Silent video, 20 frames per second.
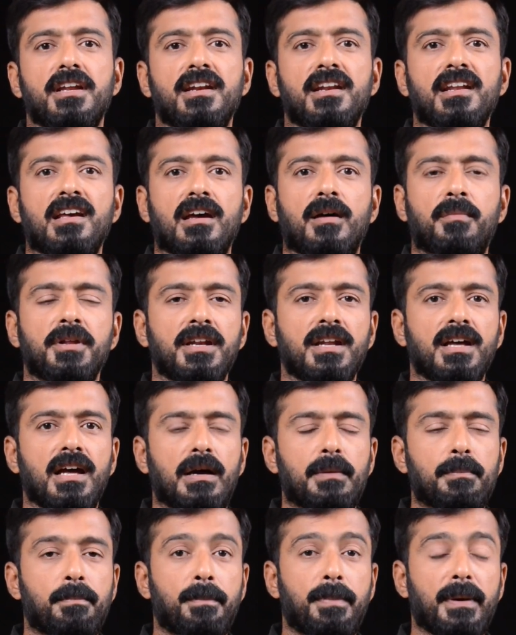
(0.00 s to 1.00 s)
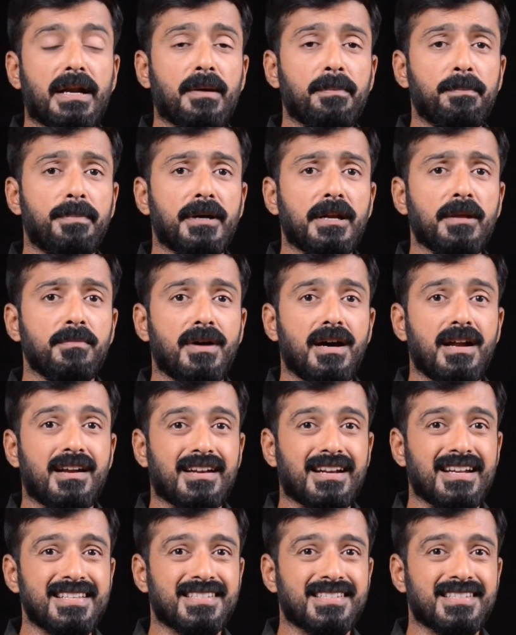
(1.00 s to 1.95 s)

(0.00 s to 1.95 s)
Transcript: என்ன அப்படின்னா பண பரிமாற்ற